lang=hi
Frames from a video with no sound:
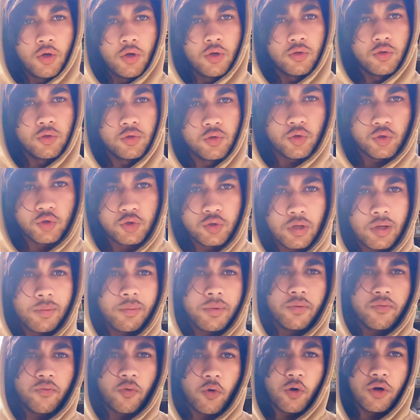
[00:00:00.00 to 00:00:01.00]
तो दोस्तों अभी
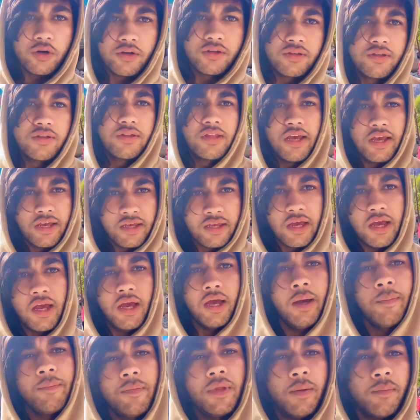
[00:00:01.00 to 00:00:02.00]
वोट दे के
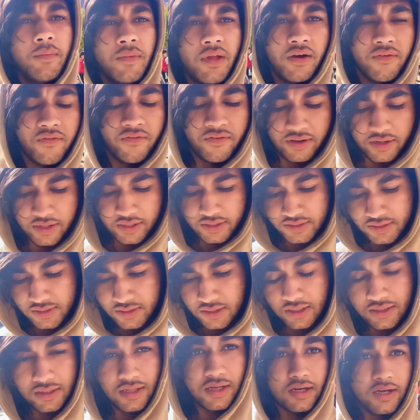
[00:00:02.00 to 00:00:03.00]
हमने अपना फ़र्ज
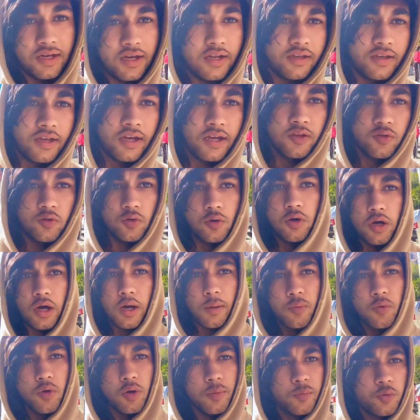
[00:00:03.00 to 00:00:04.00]
अदा करके है तो आप
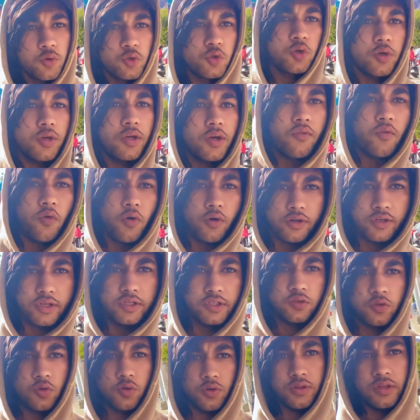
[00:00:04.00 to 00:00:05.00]
लोग पूछोगे वोट
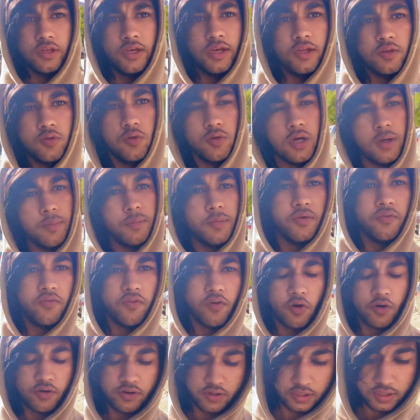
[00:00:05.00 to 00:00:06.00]
किसको दिया है तो हमने
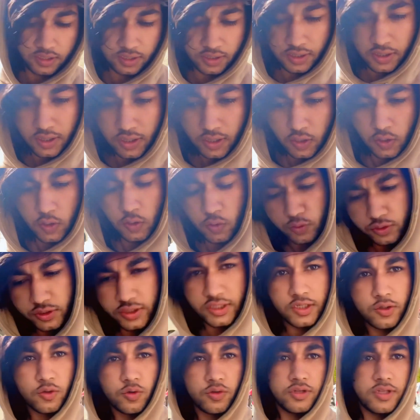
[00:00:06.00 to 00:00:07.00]
वोट उसी
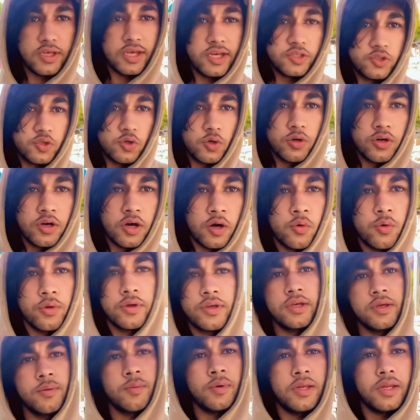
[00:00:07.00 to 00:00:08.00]
को दिया है जो गांव
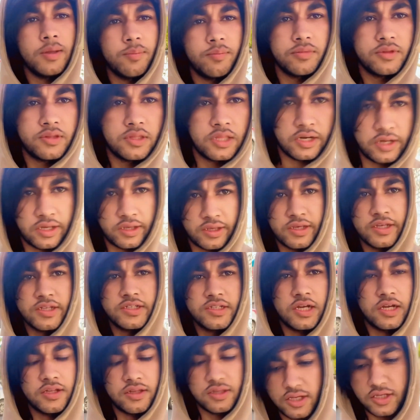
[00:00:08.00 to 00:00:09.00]
की मतलब तरक्की
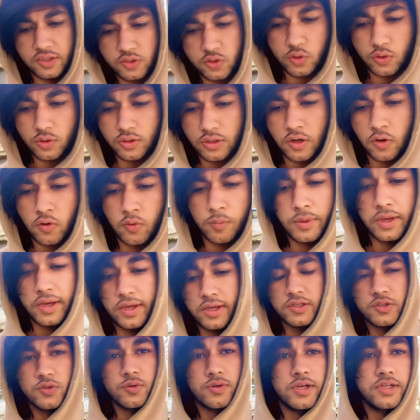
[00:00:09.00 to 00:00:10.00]
चाहते है जो गांव में
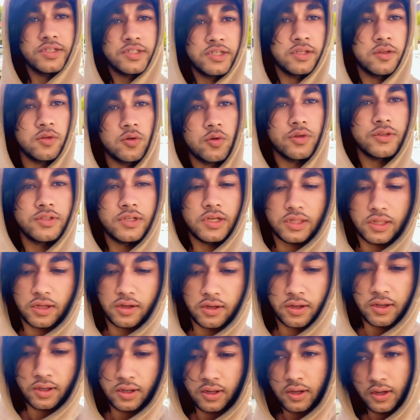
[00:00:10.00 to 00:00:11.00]
एजुकेशन को ज़्यादा
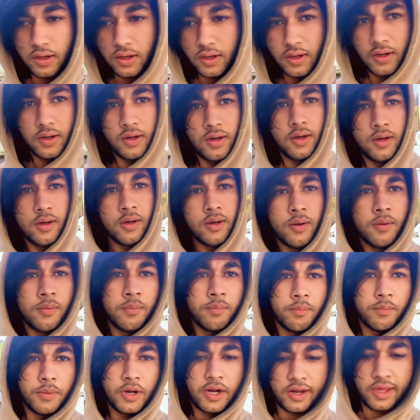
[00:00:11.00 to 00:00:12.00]

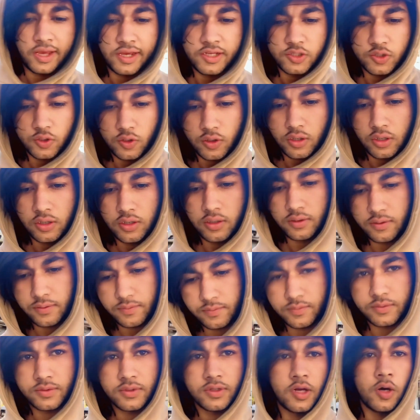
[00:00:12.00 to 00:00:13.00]
बढ़ाए जो
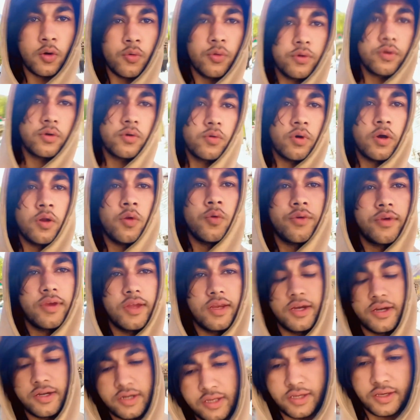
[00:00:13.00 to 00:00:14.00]
गांव वालों के
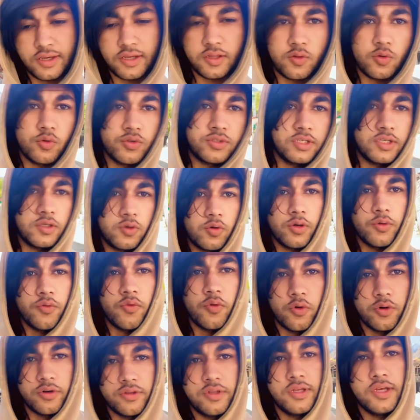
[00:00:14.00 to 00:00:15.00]
लिए ठीक है तो उसी को ही
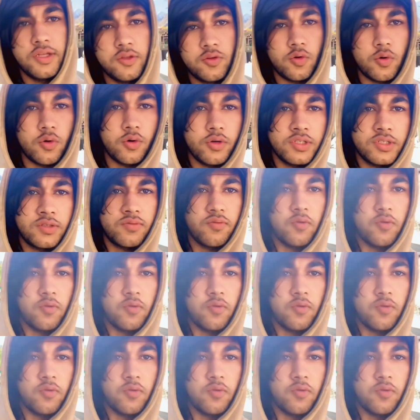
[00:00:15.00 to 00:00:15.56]
वोट दिया तो इस